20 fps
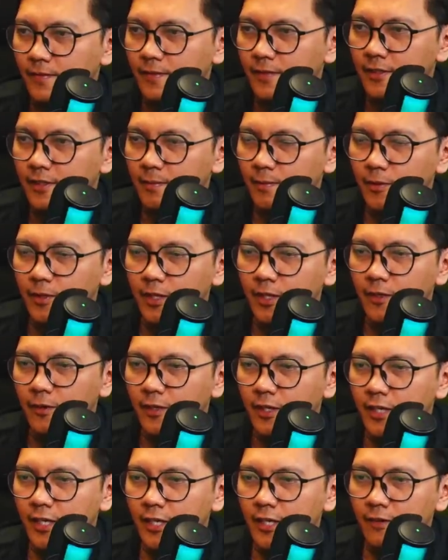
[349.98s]
Sebelum
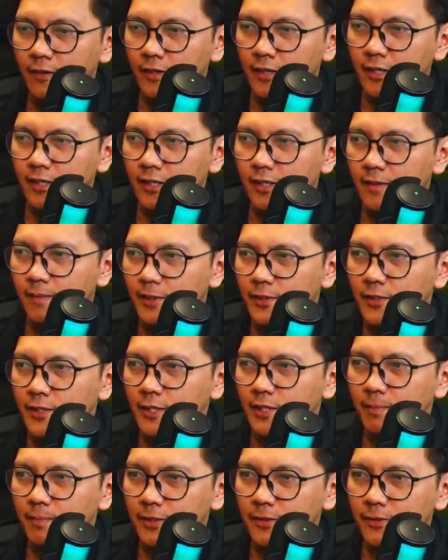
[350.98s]
digunakan oleh
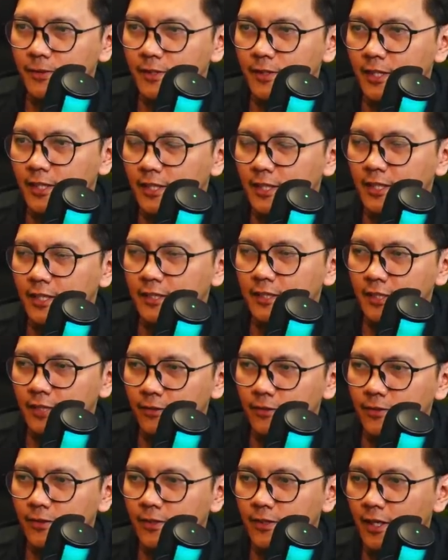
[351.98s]
pasukan-pasukan Liga
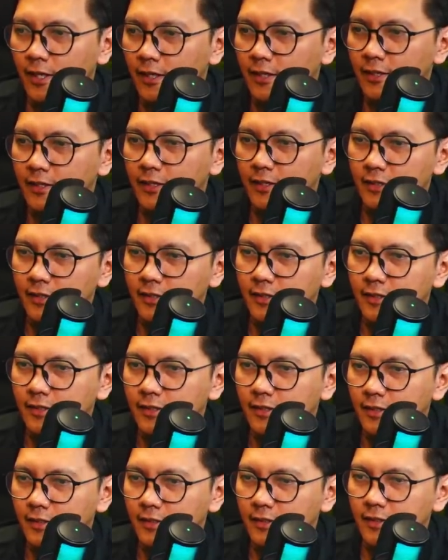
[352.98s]
1 juga
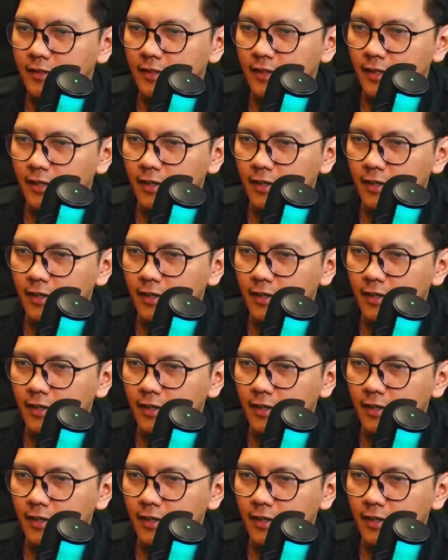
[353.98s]
Jalak